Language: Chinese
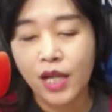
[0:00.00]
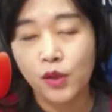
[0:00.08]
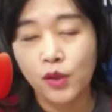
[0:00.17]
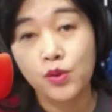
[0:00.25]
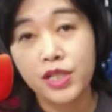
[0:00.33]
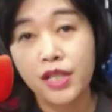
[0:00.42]

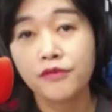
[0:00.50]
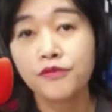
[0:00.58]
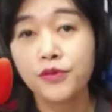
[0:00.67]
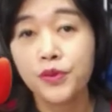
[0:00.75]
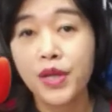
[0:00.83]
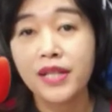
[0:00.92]
角逐正
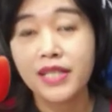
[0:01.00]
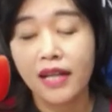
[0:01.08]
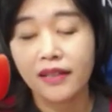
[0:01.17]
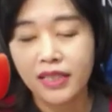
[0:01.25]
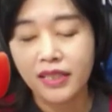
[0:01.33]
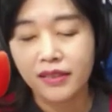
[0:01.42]
副院
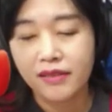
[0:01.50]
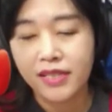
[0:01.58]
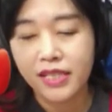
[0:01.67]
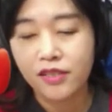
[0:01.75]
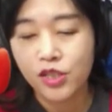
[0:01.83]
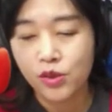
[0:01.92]
长的可能
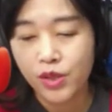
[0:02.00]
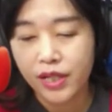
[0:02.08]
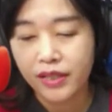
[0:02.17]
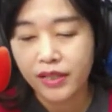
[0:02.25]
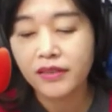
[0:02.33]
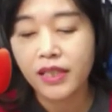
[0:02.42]
性是最
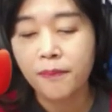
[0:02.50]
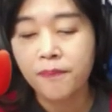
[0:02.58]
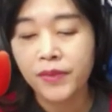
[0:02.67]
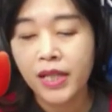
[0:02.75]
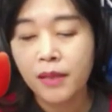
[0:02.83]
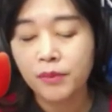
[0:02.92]
高的。
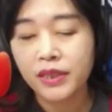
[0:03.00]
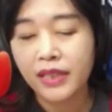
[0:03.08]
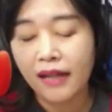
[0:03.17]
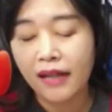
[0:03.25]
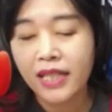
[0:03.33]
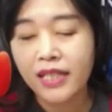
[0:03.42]
不过，
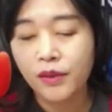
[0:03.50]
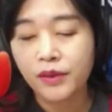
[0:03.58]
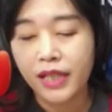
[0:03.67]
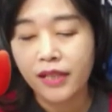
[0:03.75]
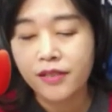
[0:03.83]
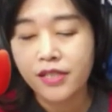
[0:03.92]
党内有
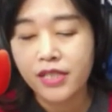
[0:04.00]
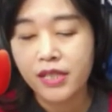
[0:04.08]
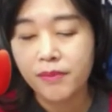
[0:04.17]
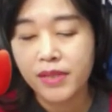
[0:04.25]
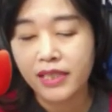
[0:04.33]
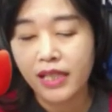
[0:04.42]
人支
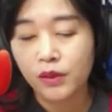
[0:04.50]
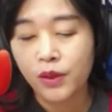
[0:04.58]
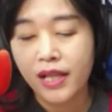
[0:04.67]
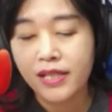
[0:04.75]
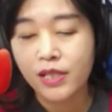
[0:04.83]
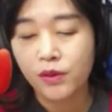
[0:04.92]
持民进党
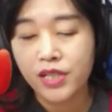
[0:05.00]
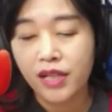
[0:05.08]
团总